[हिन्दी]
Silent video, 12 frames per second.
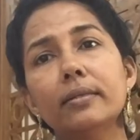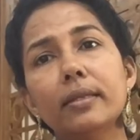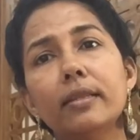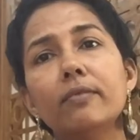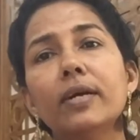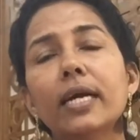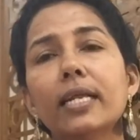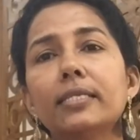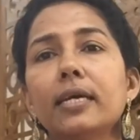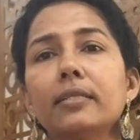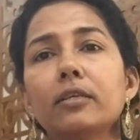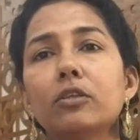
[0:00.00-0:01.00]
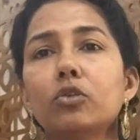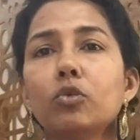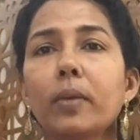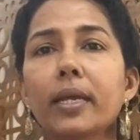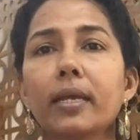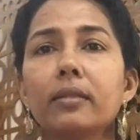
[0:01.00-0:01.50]
दिल्ली वगैरह जाते थे तो
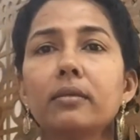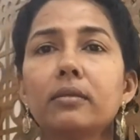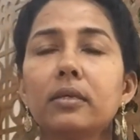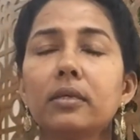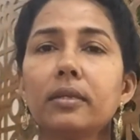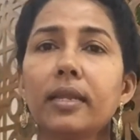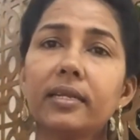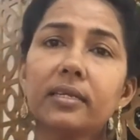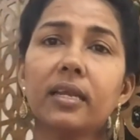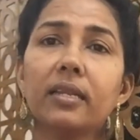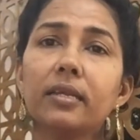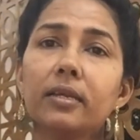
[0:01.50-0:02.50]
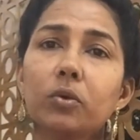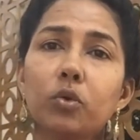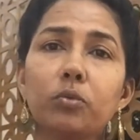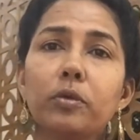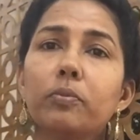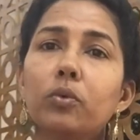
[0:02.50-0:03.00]
मैं कहती थी नेट के लिए
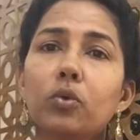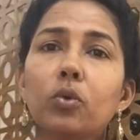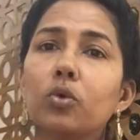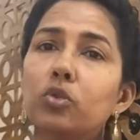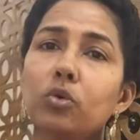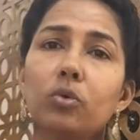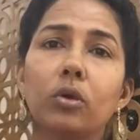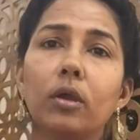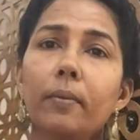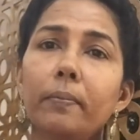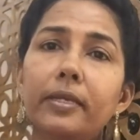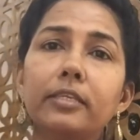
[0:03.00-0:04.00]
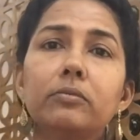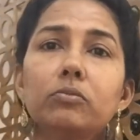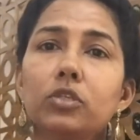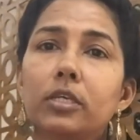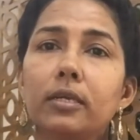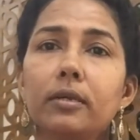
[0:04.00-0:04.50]
कोई भी बुक हो तो प्लीज़
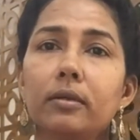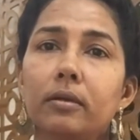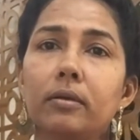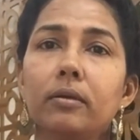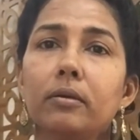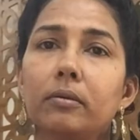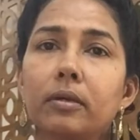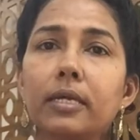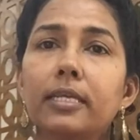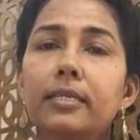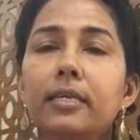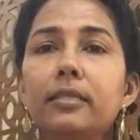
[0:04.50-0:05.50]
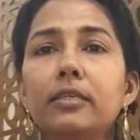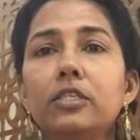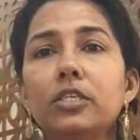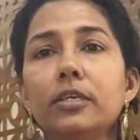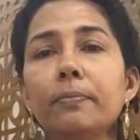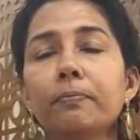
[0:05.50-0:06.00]
मुझे ख़रीद के
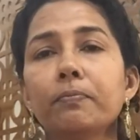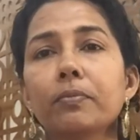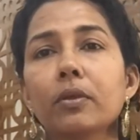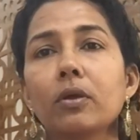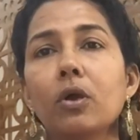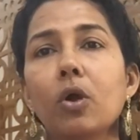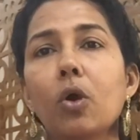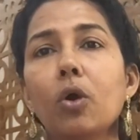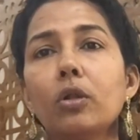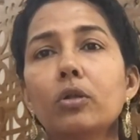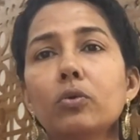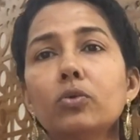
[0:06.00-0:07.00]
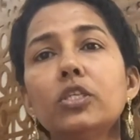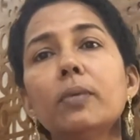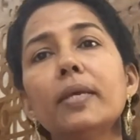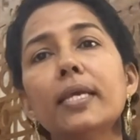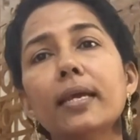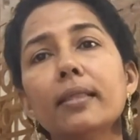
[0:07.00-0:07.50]
दीजिए और उस
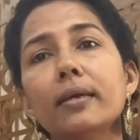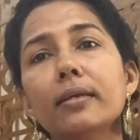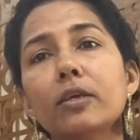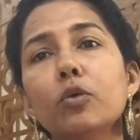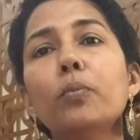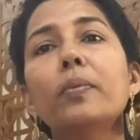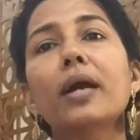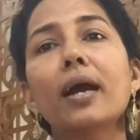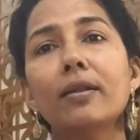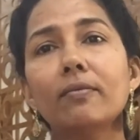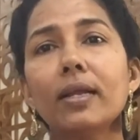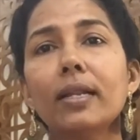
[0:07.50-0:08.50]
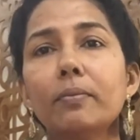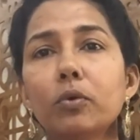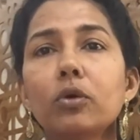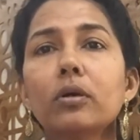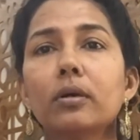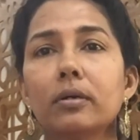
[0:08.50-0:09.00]
समय क्या था कि उपकार वाला
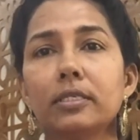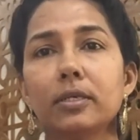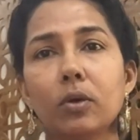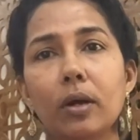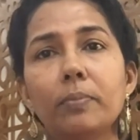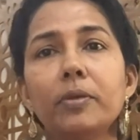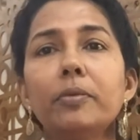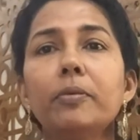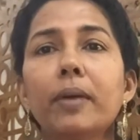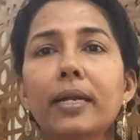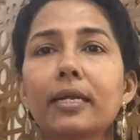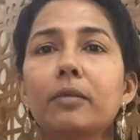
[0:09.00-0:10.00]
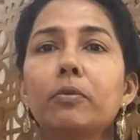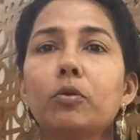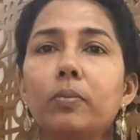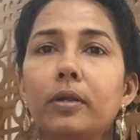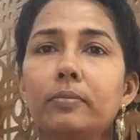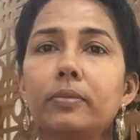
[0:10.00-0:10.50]
बुक जो अभी भी मार्केट में
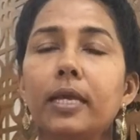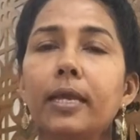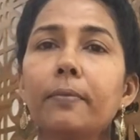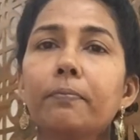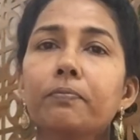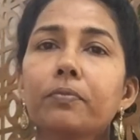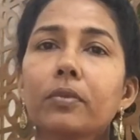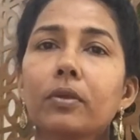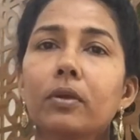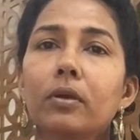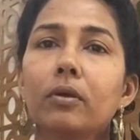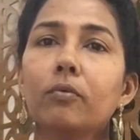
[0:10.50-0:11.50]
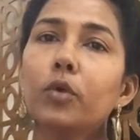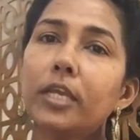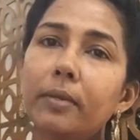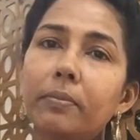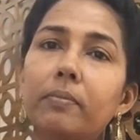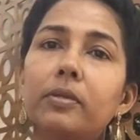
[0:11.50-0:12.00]
उपलब्ध है
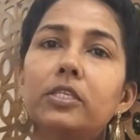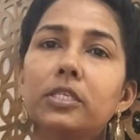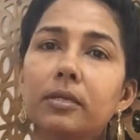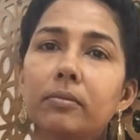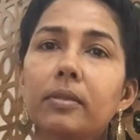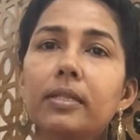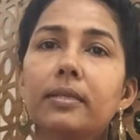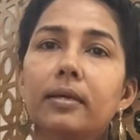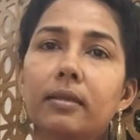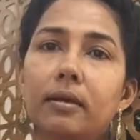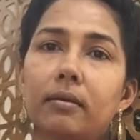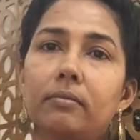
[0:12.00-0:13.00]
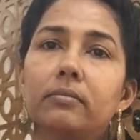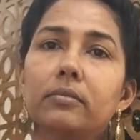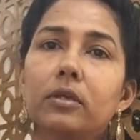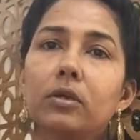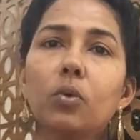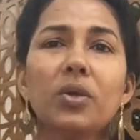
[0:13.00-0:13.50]
वही पब्लिशिंग मिलता था
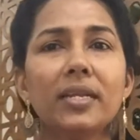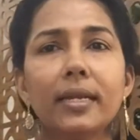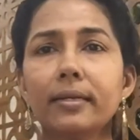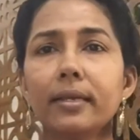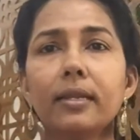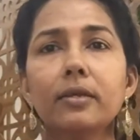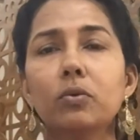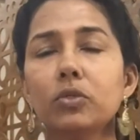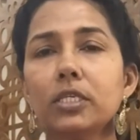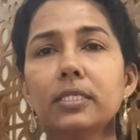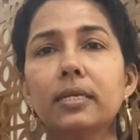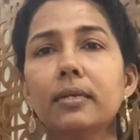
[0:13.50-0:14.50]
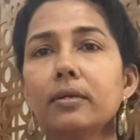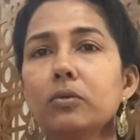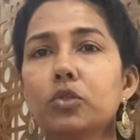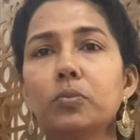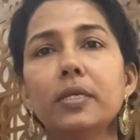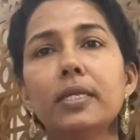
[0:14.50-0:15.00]
कोई नेट के लिए कोचिंग सेंटर
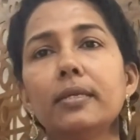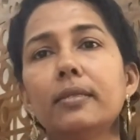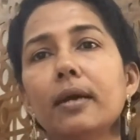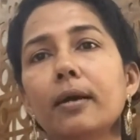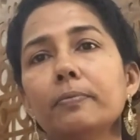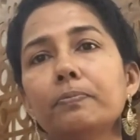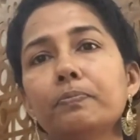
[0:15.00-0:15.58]
कुछ भी नहीं था